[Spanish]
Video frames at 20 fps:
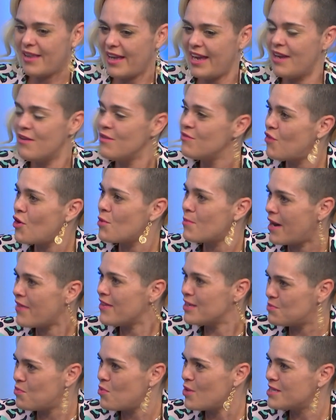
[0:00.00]
eh,
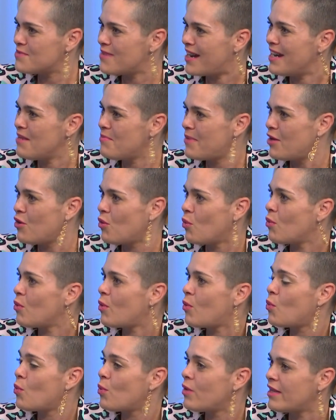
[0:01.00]
informar después, ¿vale? Pero
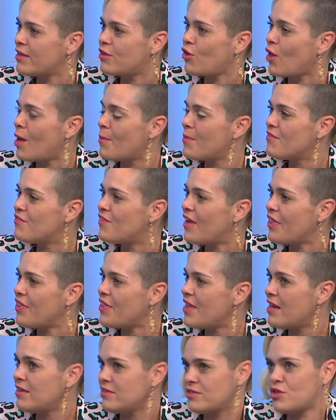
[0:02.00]
toda mi
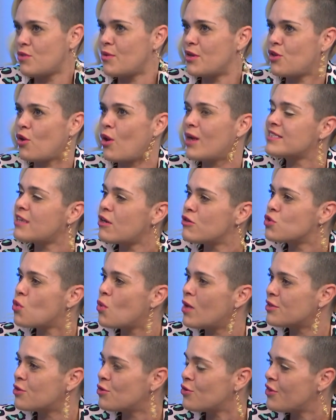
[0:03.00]
infancia, sobre todo hasta los
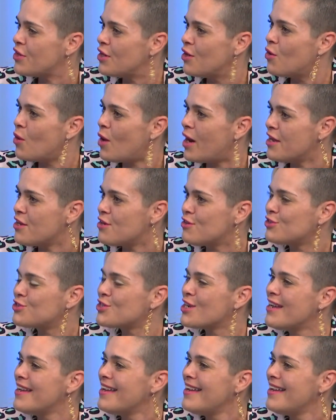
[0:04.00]
4 o 5 años,